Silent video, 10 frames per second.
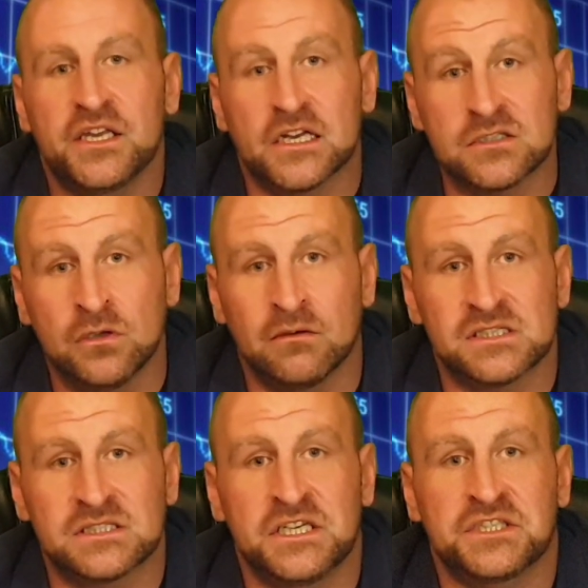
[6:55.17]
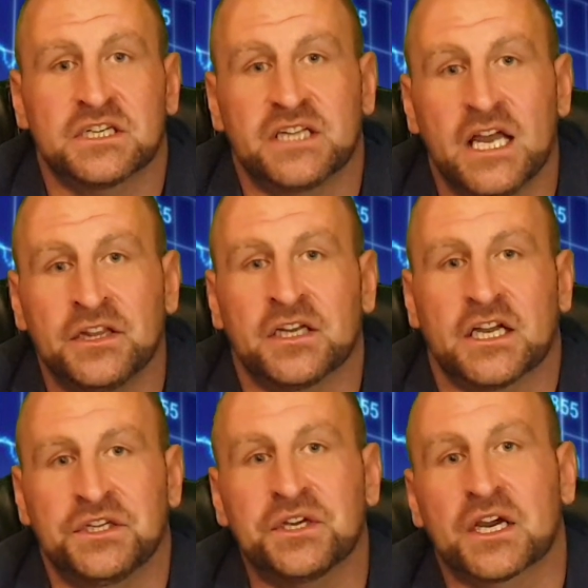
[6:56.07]
и основываясь на этих данных,
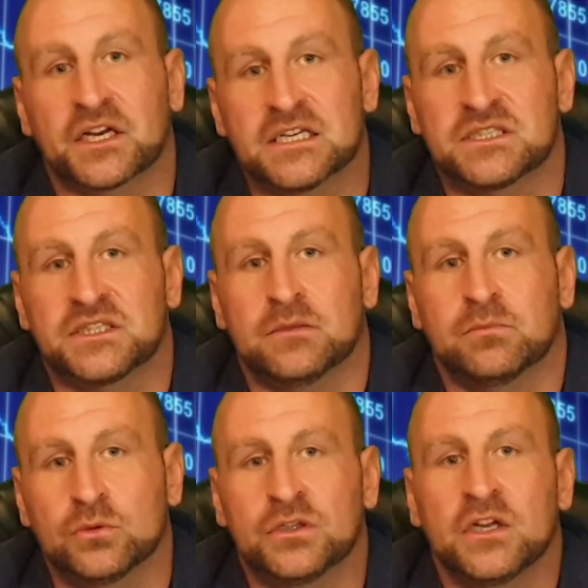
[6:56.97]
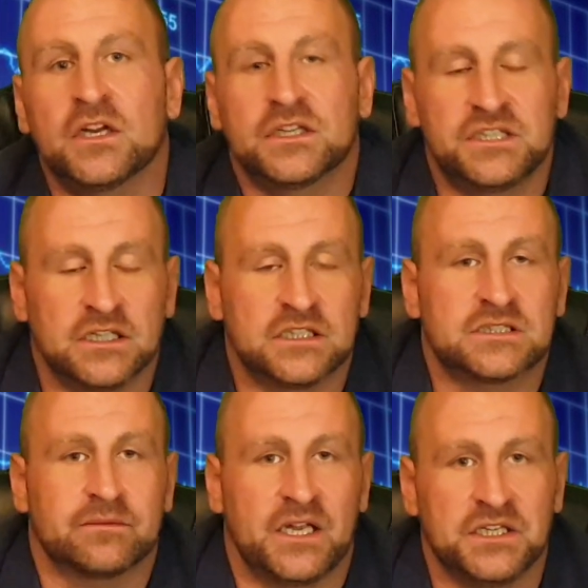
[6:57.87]
они как раз-таки будут делать
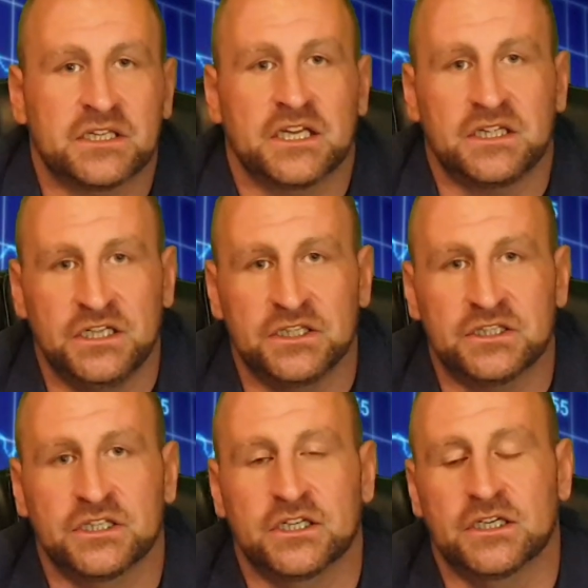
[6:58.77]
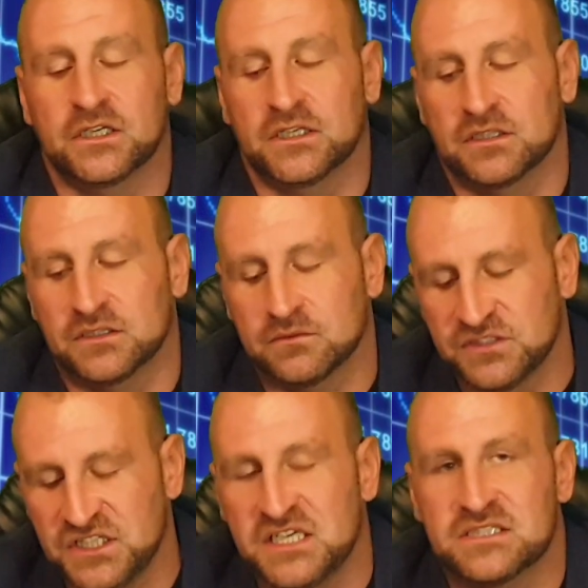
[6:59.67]
свои какие-то э,
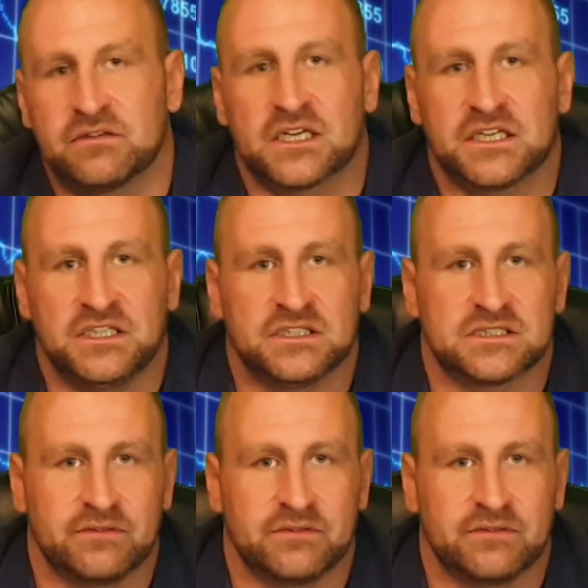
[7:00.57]
действия, какие-то